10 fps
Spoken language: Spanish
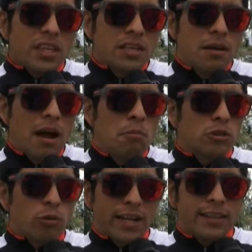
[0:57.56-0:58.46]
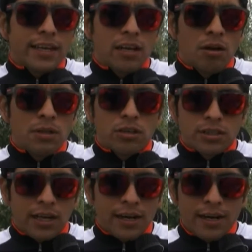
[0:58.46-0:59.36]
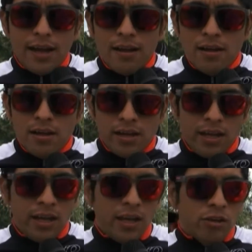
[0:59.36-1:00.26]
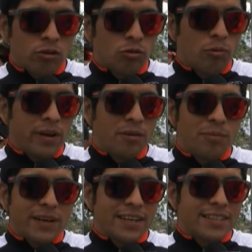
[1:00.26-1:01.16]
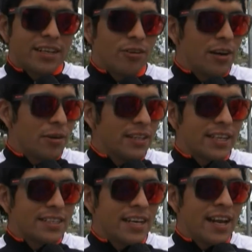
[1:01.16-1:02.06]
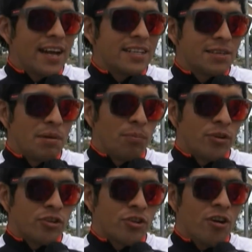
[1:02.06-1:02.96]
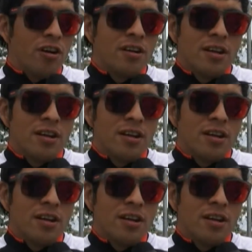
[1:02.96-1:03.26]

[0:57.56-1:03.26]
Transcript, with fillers: llevábamos 40 kilómetros de carrera, eh, yo tuve un percance ahí con la rueda trasera, se me ponchó,